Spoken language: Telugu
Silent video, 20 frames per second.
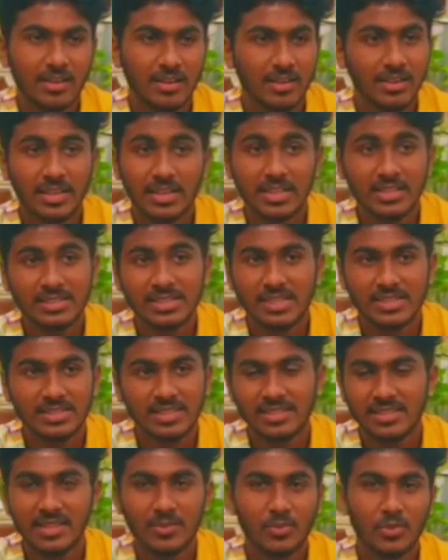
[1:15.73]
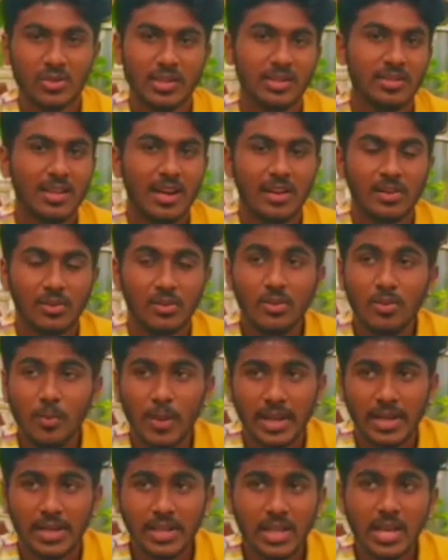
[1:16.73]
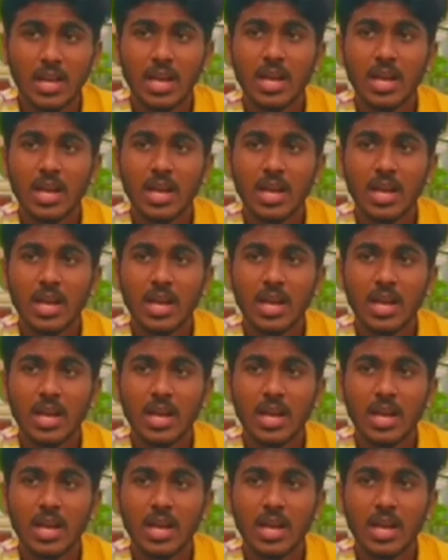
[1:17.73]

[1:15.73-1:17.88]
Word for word: నేను చేసేదేమి ఉండదు దాంట్లో మరి